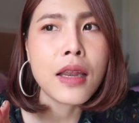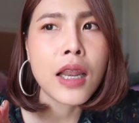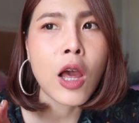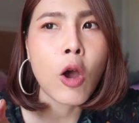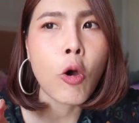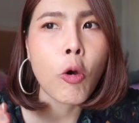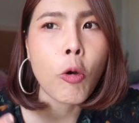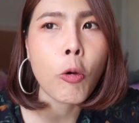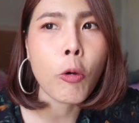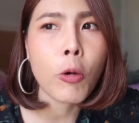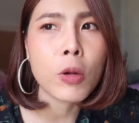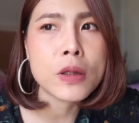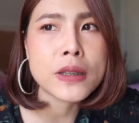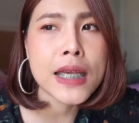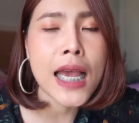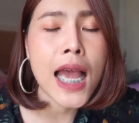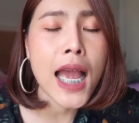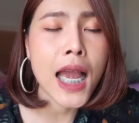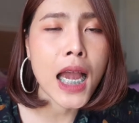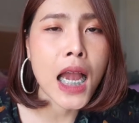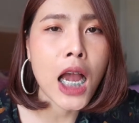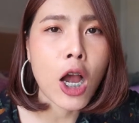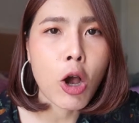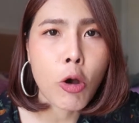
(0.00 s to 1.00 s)
เรา
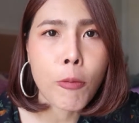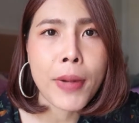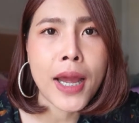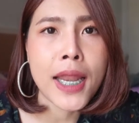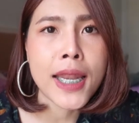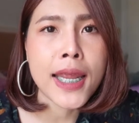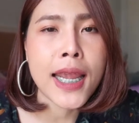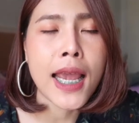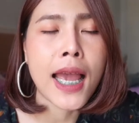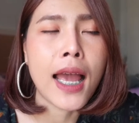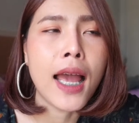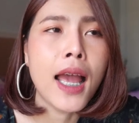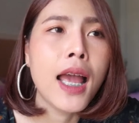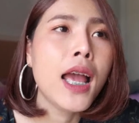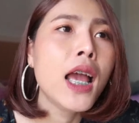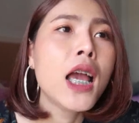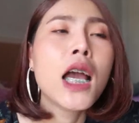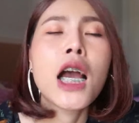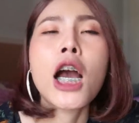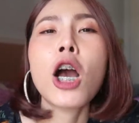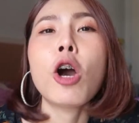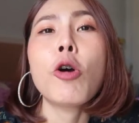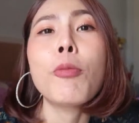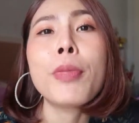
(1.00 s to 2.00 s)
จ้างเขามาเนี่ย
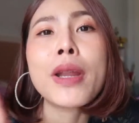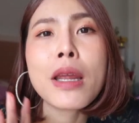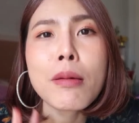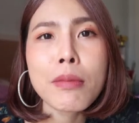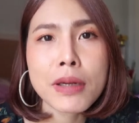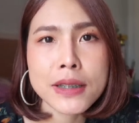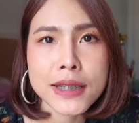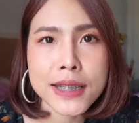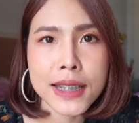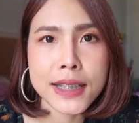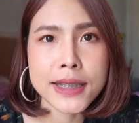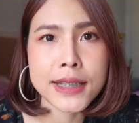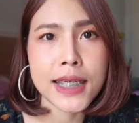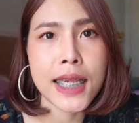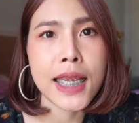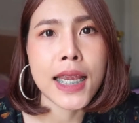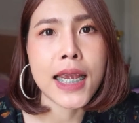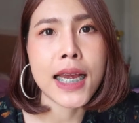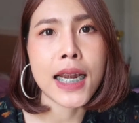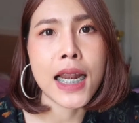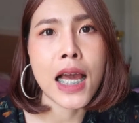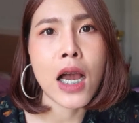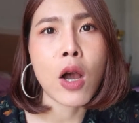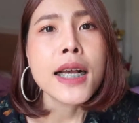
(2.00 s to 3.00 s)
เขาไม่ได้มาใส่ใจ
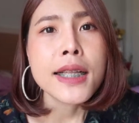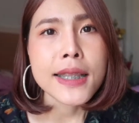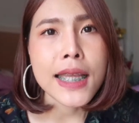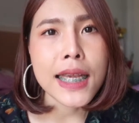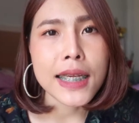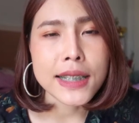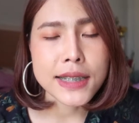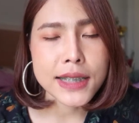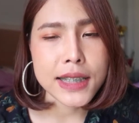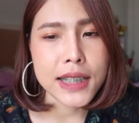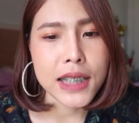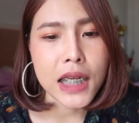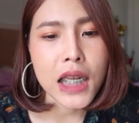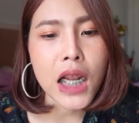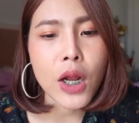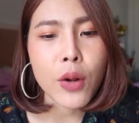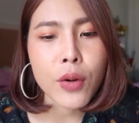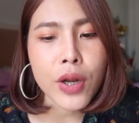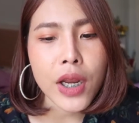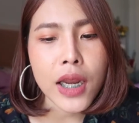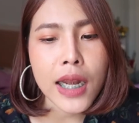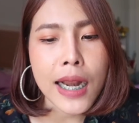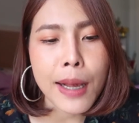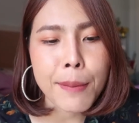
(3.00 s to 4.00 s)
กับเราแต่สิ่งที่
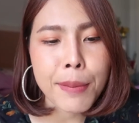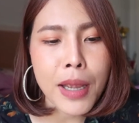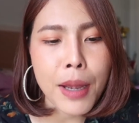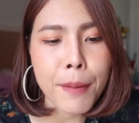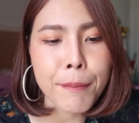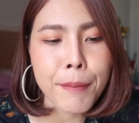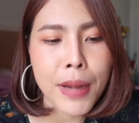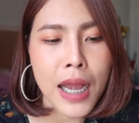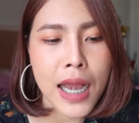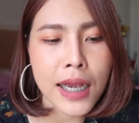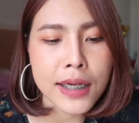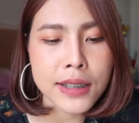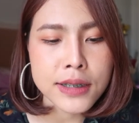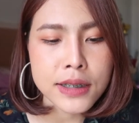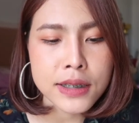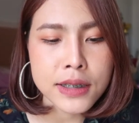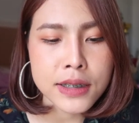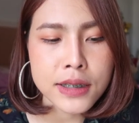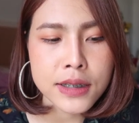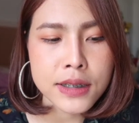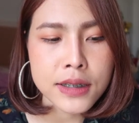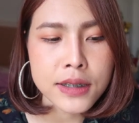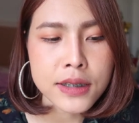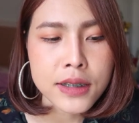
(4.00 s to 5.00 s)
เราได้รับกลับมา
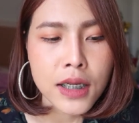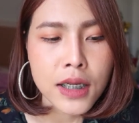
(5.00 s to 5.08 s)
คือ